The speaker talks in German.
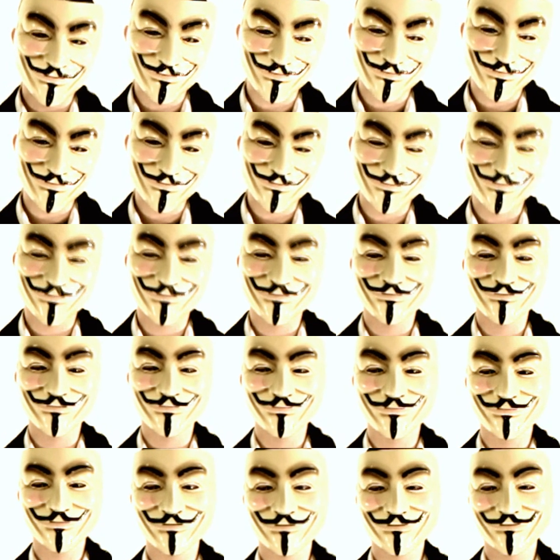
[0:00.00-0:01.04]

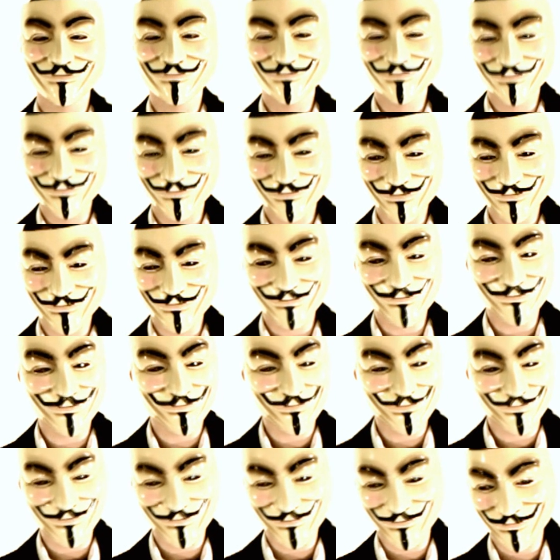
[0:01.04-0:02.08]
Imageboards, wo sie tun und
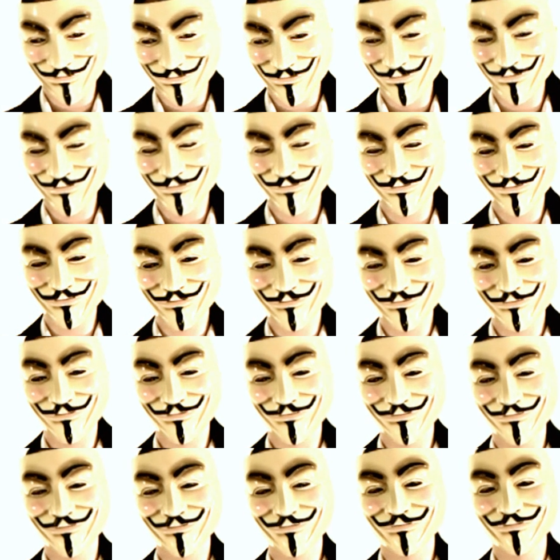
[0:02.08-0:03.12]
lassen konnten, was sie
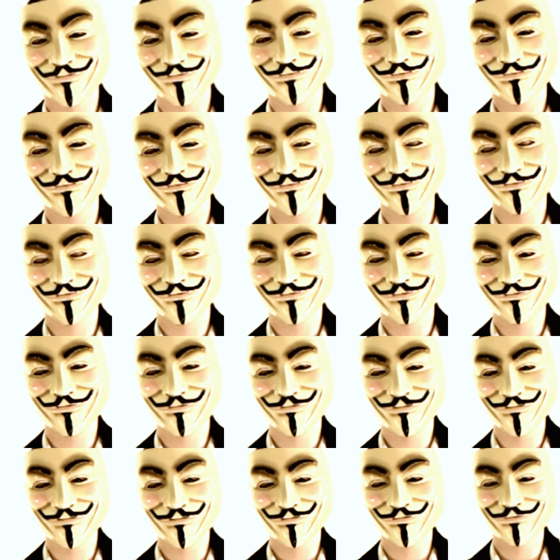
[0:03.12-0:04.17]
wollten.
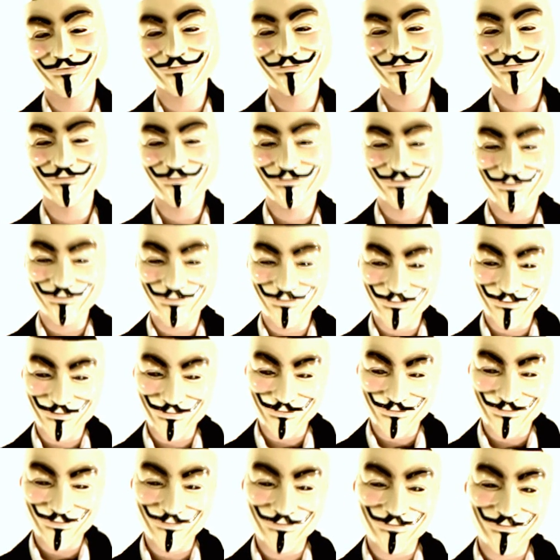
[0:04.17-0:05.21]
Die Mehrheit dieser
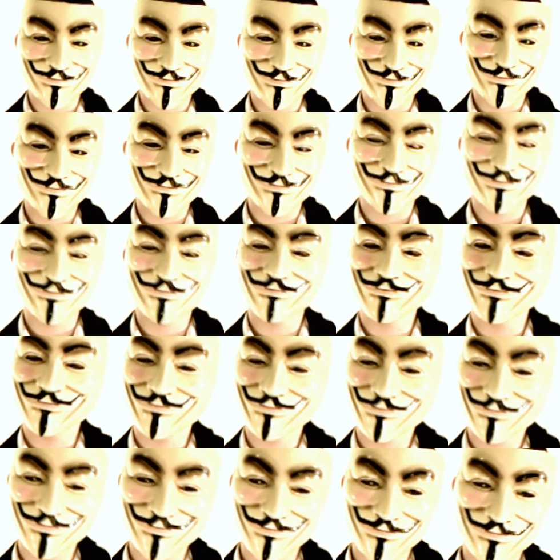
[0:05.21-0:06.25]
Splittergruppen war
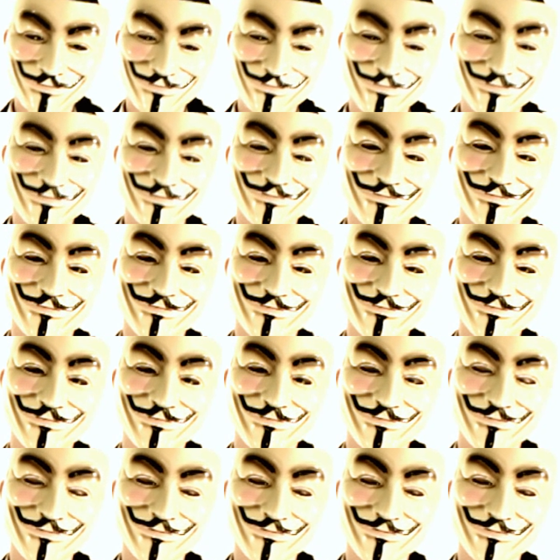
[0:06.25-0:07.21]
von der dunkleren Seite.